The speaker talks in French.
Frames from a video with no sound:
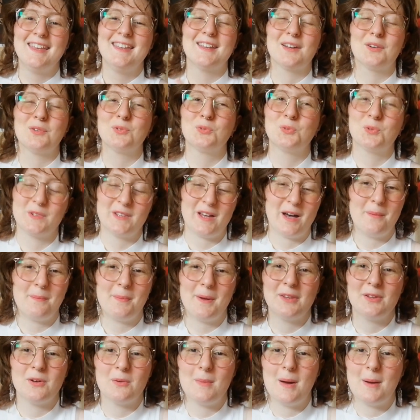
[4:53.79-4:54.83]
il retournera
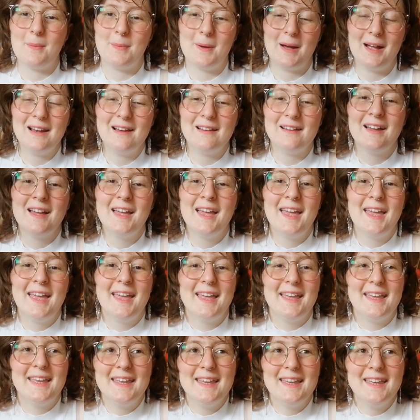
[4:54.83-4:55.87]
pas dans ma palle.
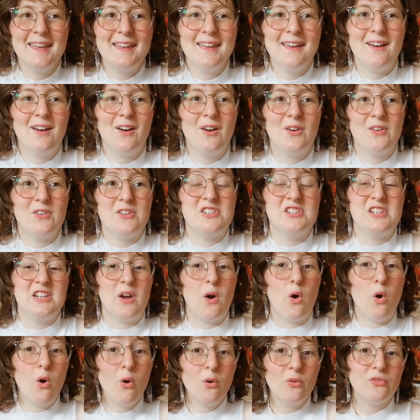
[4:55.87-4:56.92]
Et euh,
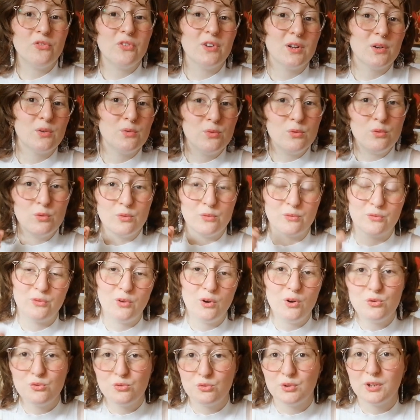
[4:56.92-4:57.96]
j'ai enfin lu Le
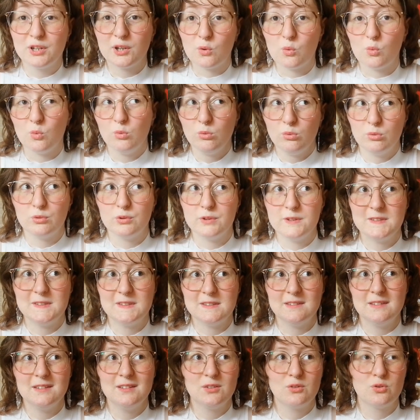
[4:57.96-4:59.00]
vol du héron
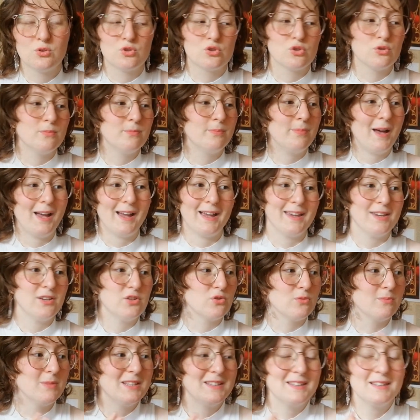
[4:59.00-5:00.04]
aussi, que je, pareil,
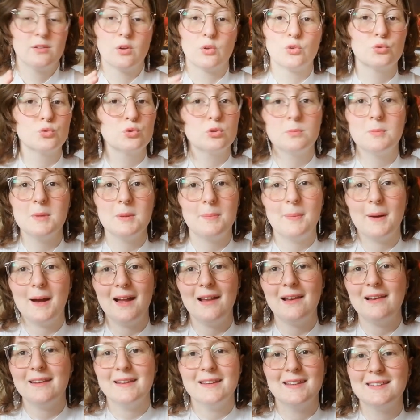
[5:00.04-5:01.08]
je mettais dans toutes mes
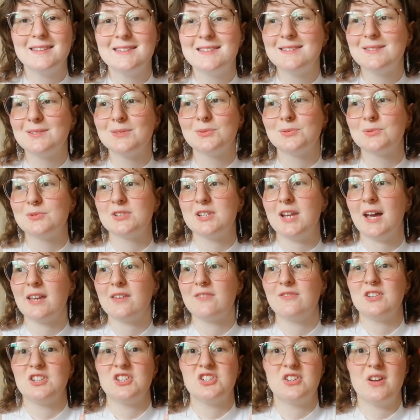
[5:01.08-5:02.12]
pales et que
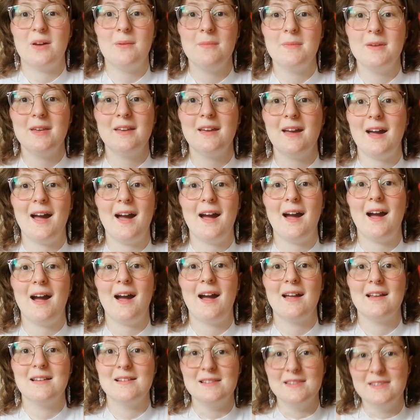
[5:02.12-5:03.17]
j'arrivais jamais
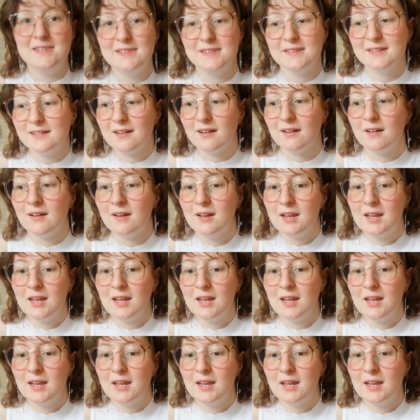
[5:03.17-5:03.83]
à lire.